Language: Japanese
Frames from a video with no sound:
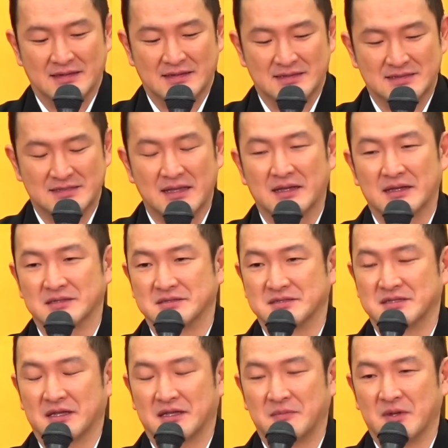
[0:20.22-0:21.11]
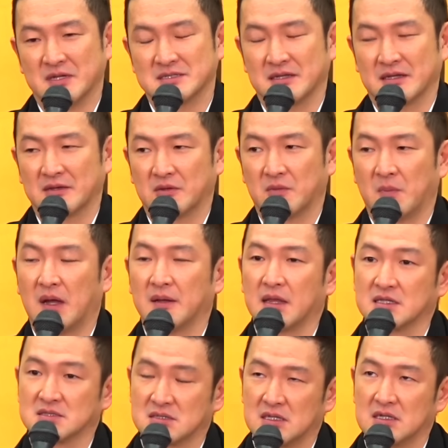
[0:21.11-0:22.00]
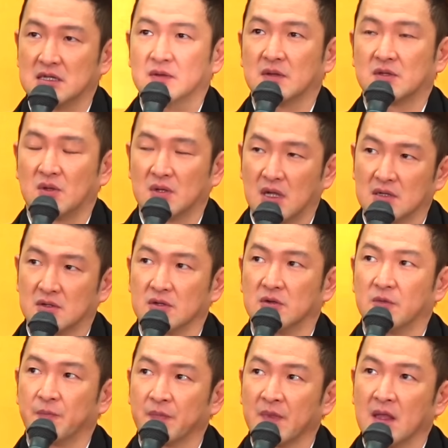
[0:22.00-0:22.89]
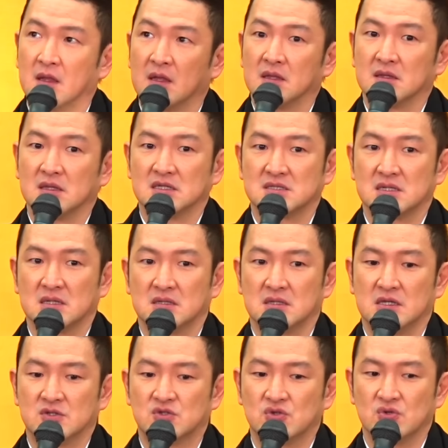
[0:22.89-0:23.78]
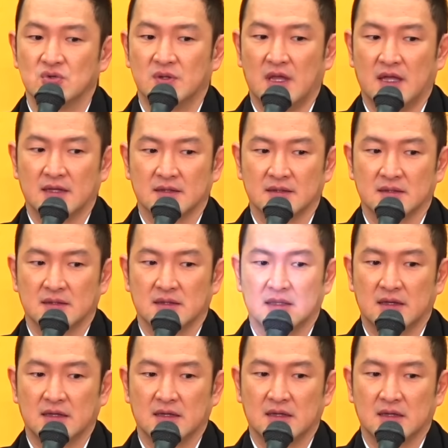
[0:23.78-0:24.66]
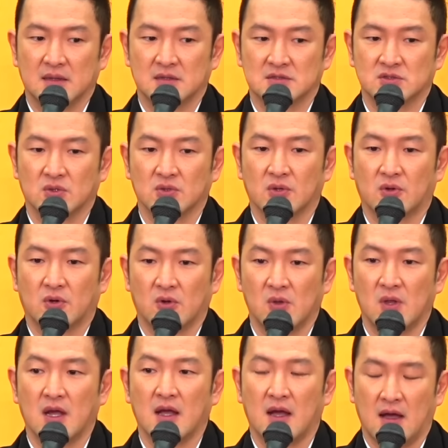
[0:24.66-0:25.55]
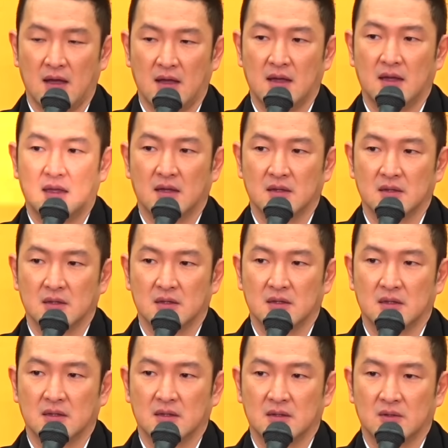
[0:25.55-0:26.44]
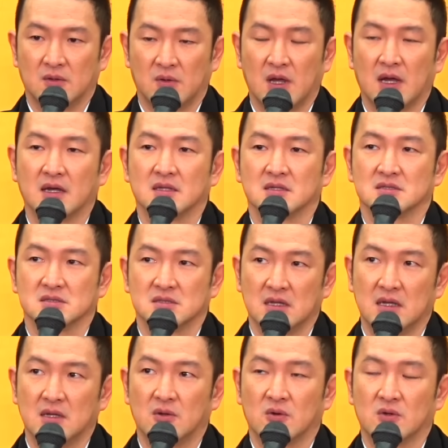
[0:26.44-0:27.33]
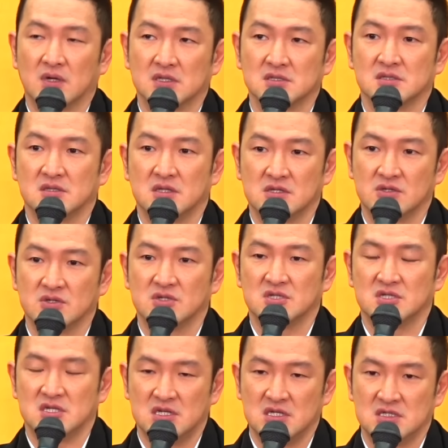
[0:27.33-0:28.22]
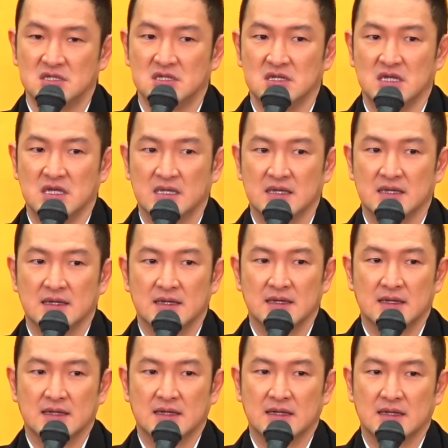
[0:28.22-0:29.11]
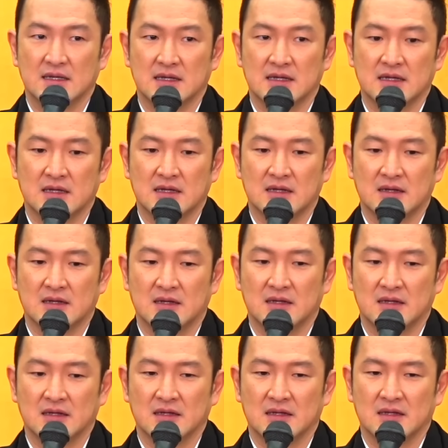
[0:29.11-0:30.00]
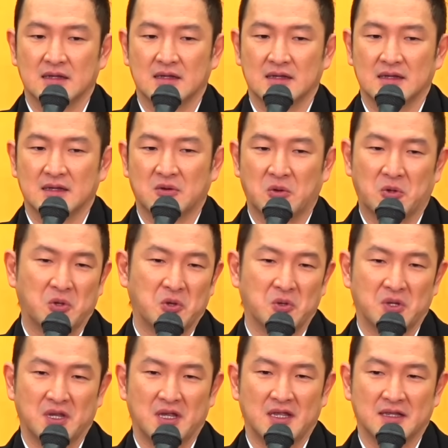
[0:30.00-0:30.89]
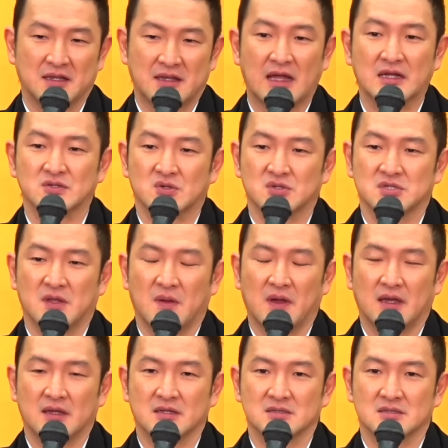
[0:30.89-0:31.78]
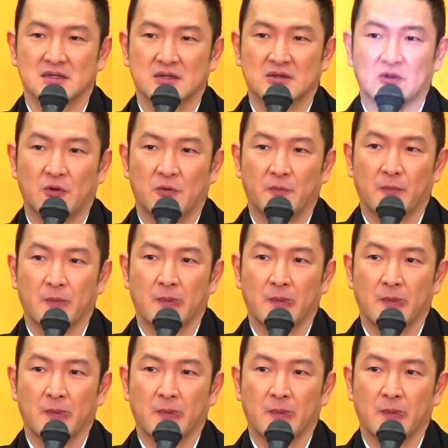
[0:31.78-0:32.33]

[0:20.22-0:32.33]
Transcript: 生活してきましたけど、まあ、夏希はとにかく2020年、えー、ちょうどコロナ禍の中ですね6月27日に、えー、このうに誕生したわけですけど